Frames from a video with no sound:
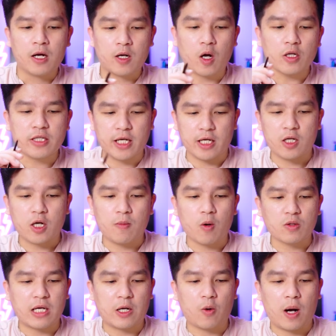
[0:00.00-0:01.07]
nó chỉ có một
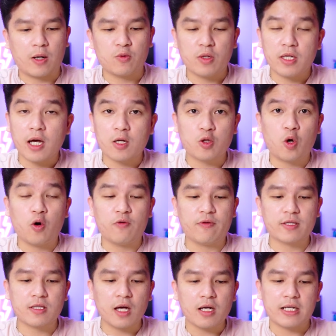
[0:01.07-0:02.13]
tài khoản duy nhất thôi
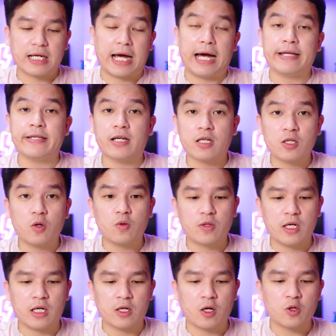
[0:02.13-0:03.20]
và tất cả những cái số
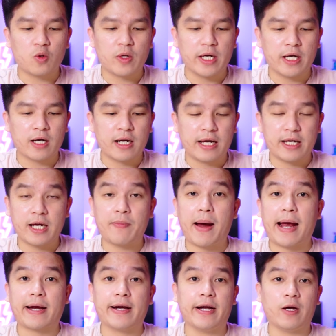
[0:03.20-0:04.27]
tiền nó xuất hiện ở đây các
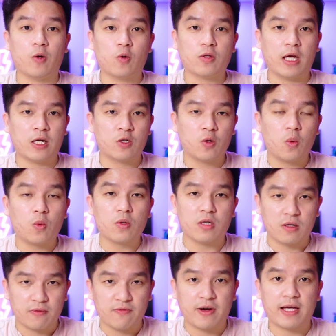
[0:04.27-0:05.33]
bạn đều có thể rút
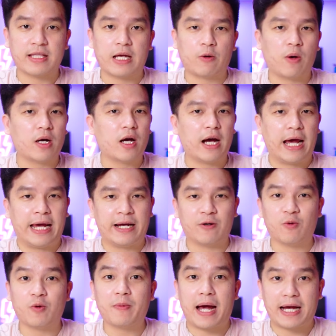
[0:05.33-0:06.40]
được về tài khoản ngân hàng
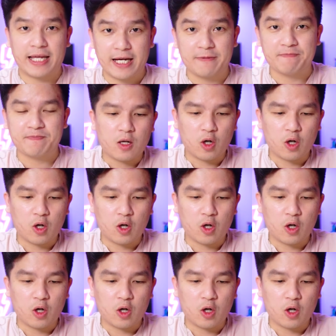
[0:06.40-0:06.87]
của các bạn nhé